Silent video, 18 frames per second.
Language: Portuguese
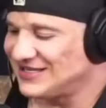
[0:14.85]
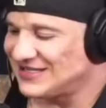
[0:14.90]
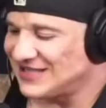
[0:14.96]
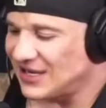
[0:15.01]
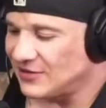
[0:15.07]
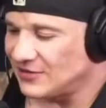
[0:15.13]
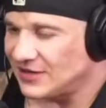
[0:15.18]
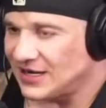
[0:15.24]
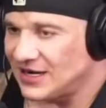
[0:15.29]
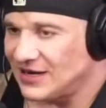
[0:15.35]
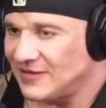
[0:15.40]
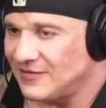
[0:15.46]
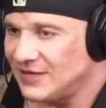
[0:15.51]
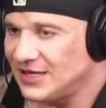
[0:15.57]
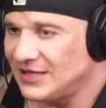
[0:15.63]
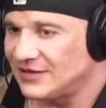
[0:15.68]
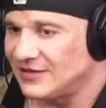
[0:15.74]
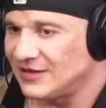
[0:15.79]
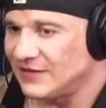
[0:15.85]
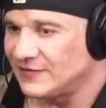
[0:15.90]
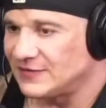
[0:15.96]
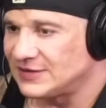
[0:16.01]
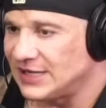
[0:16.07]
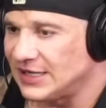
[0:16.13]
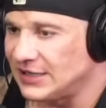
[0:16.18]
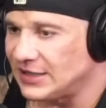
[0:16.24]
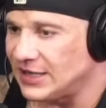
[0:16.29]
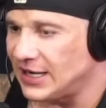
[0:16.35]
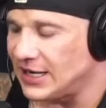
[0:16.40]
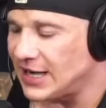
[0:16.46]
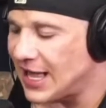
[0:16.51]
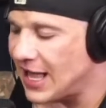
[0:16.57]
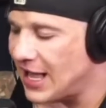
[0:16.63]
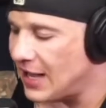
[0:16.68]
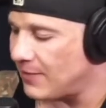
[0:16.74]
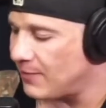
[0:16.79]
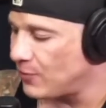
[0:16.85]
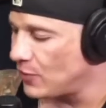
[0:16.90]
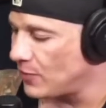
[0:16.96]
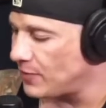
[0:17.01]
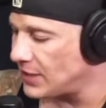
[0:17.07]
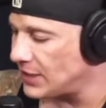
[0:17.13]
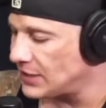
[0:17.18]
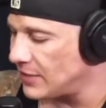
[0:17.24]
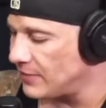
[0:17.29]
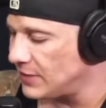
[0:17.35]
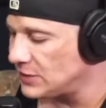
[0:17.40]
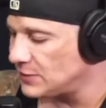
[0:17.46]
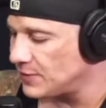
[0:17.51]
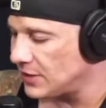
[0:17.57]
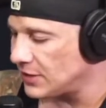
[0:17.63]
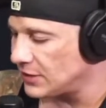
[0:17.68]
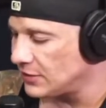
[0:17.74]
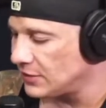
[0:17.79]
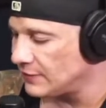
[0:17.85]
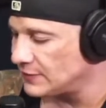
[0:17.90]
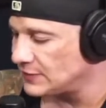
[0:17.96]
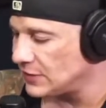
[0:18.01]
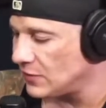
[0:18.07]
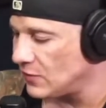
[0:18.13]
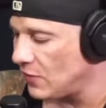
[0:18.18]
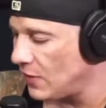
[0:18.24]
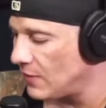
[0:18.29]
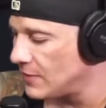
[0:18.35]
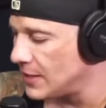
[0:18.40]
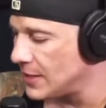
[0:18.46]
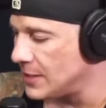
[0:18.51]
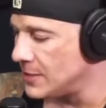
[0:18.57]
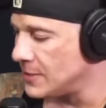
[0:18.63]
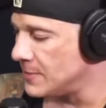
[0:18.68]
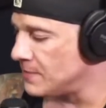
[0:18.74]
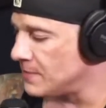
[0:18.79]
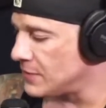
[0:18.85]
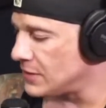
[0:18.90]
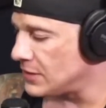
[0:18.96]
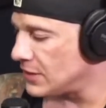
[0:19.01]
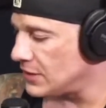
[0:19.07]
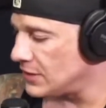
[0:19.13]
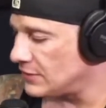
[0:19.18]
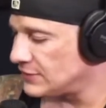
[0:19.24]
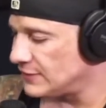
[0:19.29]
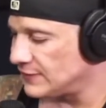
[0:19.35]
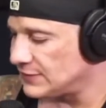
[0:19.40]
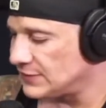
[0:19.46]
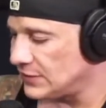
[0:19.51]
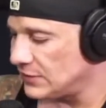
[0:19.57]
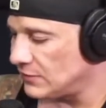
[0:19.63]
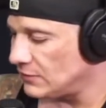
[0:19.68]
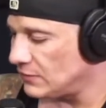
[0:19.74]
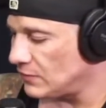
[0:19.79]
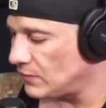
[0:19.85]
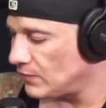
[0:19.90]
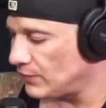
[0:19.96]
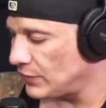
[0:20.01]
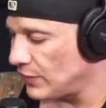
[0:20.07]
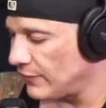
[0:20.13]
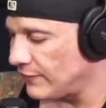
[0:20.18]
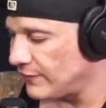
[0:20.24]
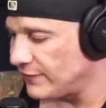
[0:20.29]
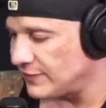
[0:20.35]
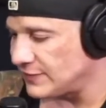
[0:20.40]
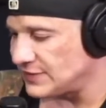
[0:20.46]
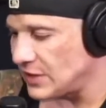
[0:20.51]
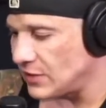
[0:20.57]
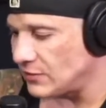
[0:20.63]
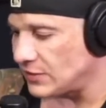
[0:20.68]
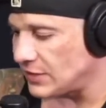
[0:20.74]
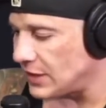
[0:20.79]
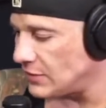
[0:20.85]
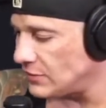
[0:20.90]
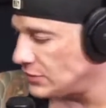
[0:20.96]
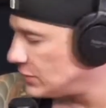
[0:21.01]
está no treinamento, né? Você tem que treinar apropriadamente para aquilo que você come. Entendeu? Se você não, não fizer um treino